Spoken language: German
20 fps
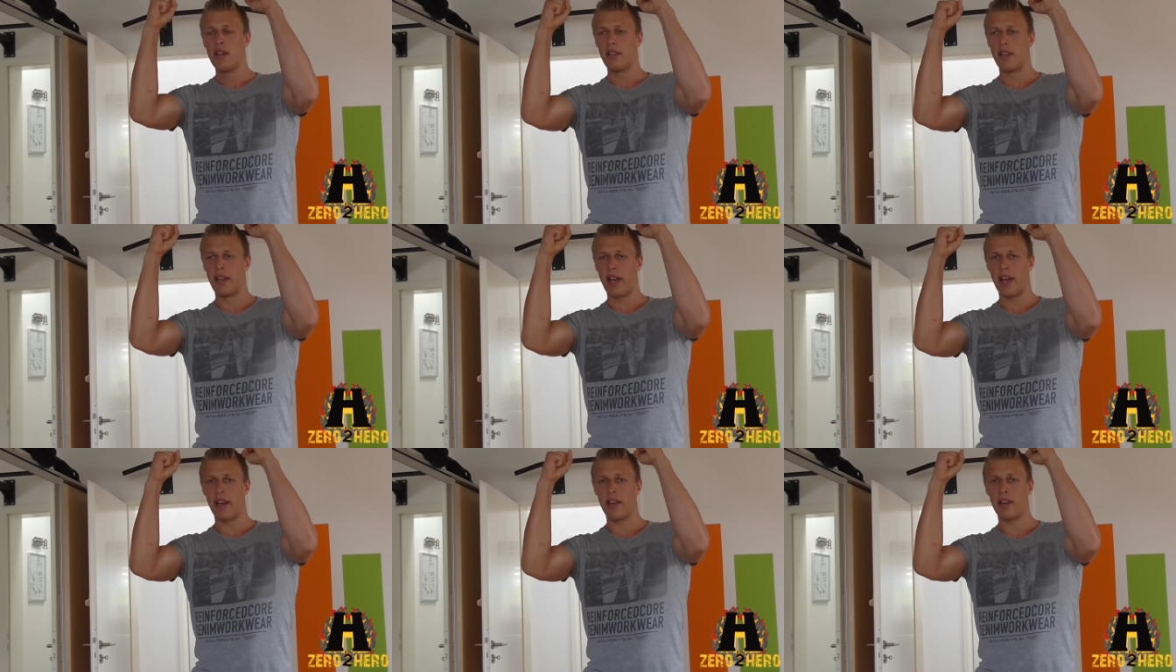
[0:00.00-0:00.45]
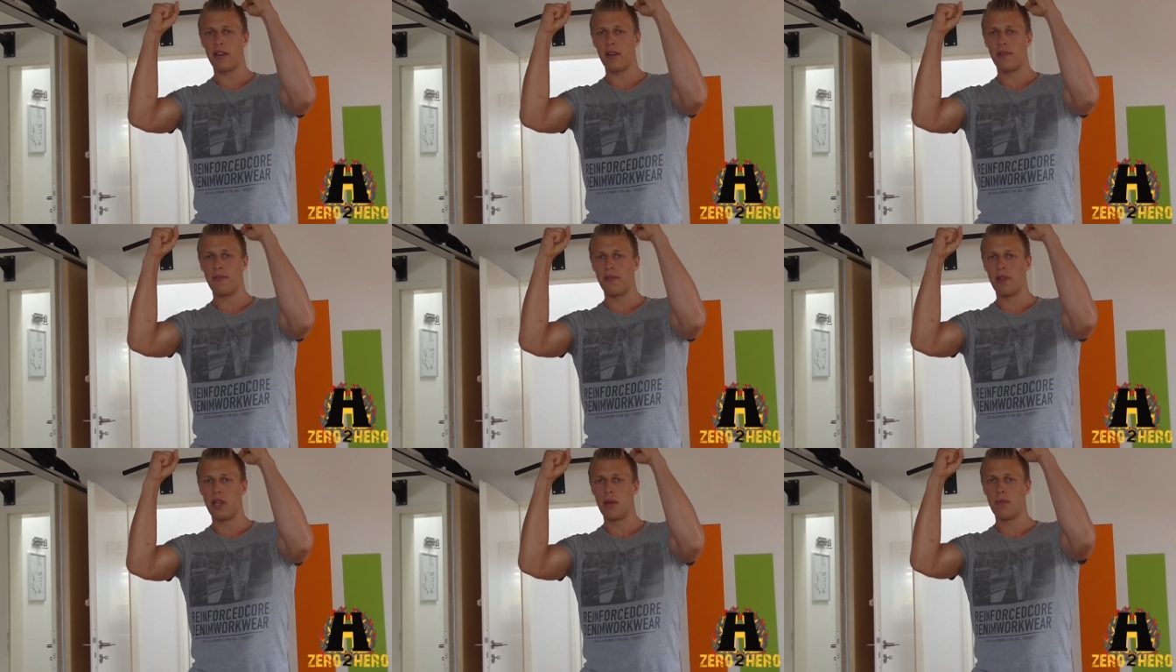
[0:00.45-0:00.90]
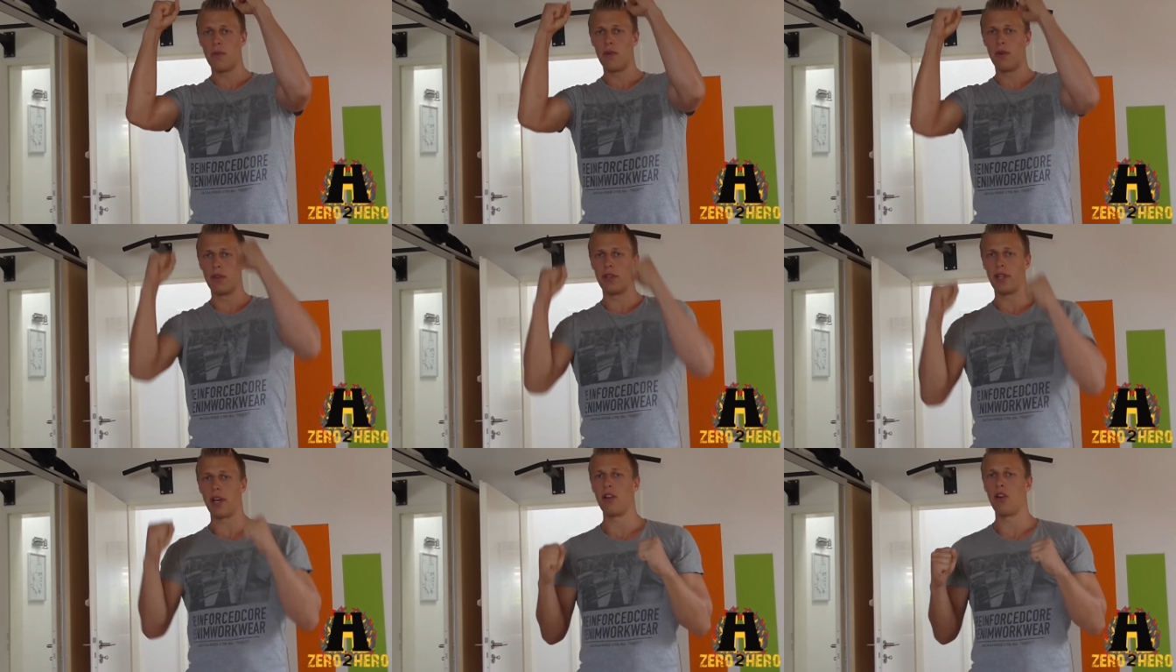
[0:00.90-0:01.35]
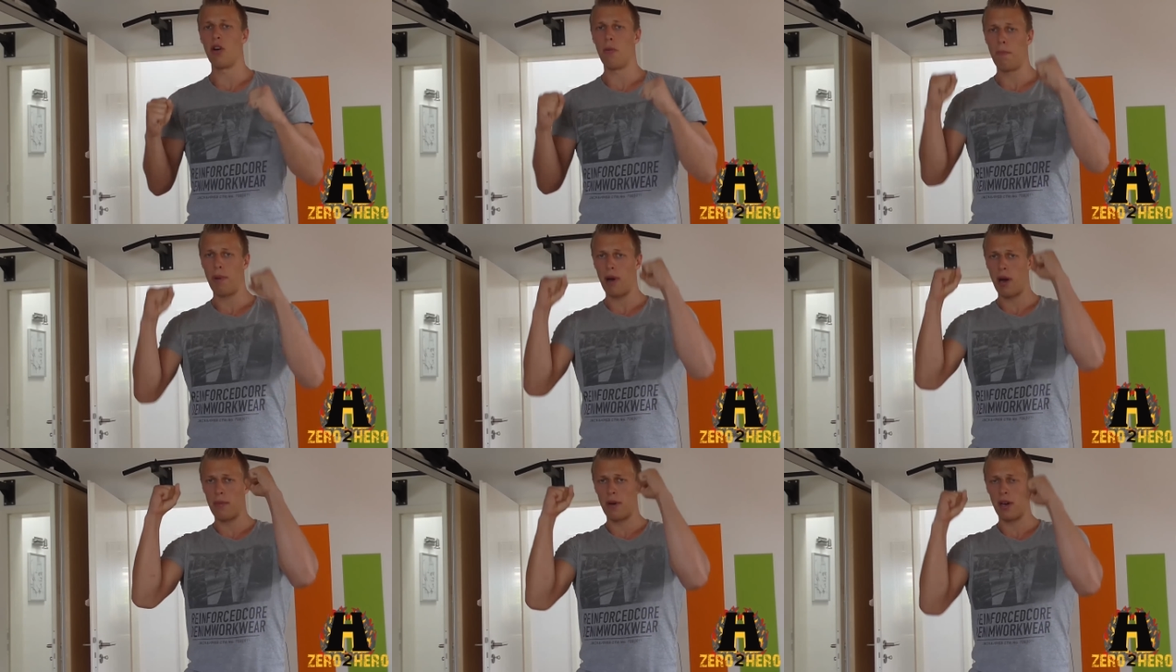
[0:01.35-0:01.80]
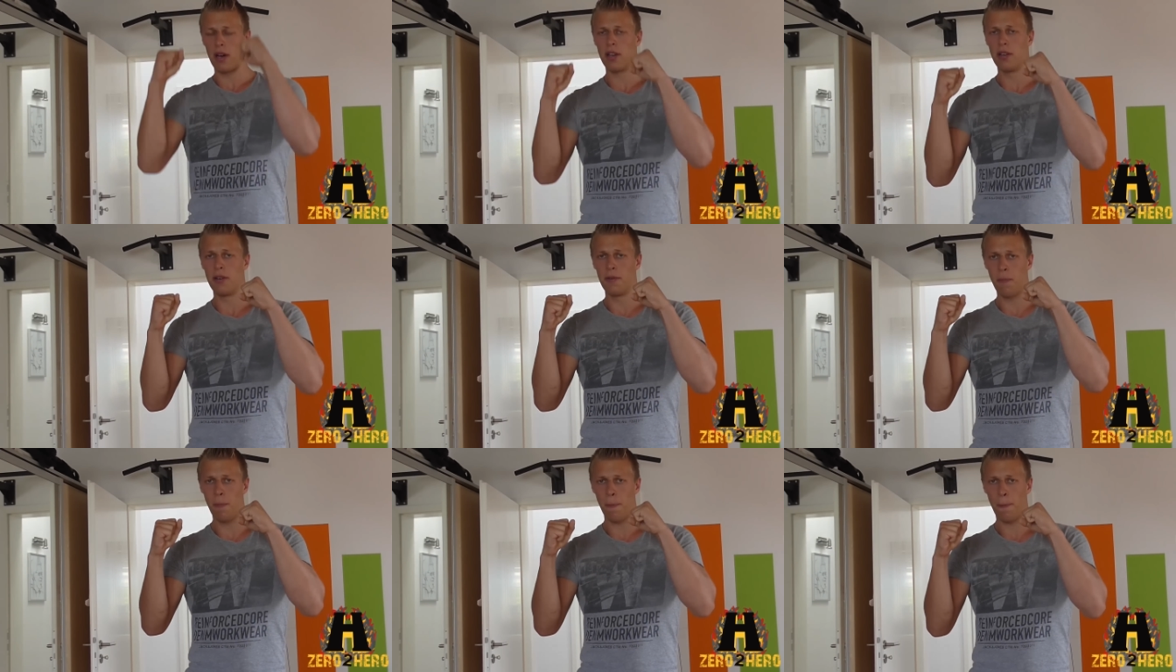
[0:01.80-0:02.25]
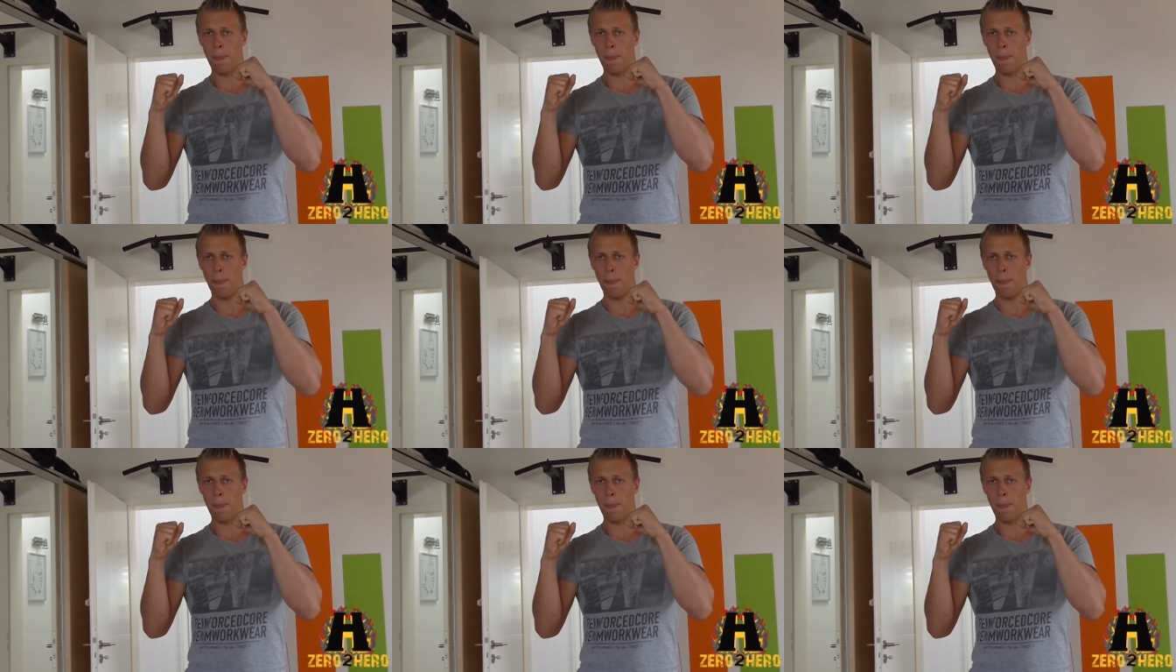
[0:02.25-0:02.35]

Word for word: den engen Griff nehmen und dann noch ein paar machen.